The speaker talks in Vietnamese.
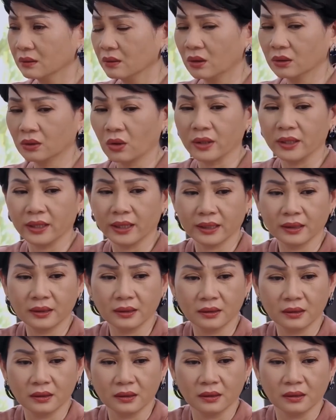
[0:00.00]
Thôi tùy ha.
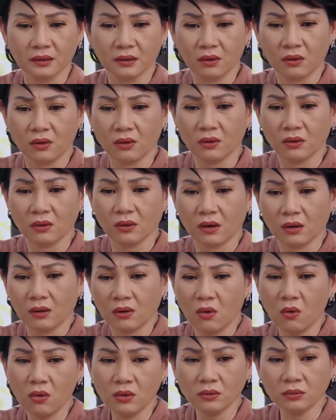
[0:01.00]

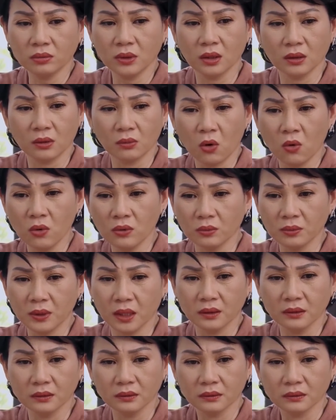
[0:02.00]
Uống cũng được, không uống cũng
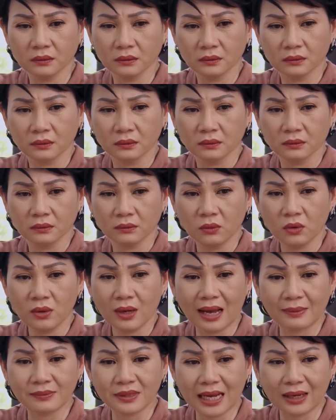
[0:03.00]
được. Muốn
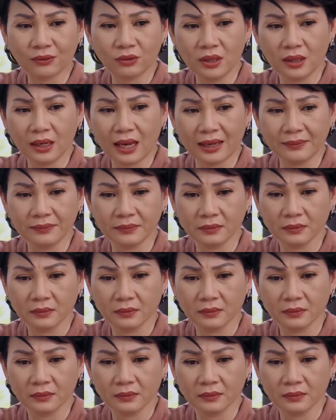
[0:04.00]
làm sao đó là làm.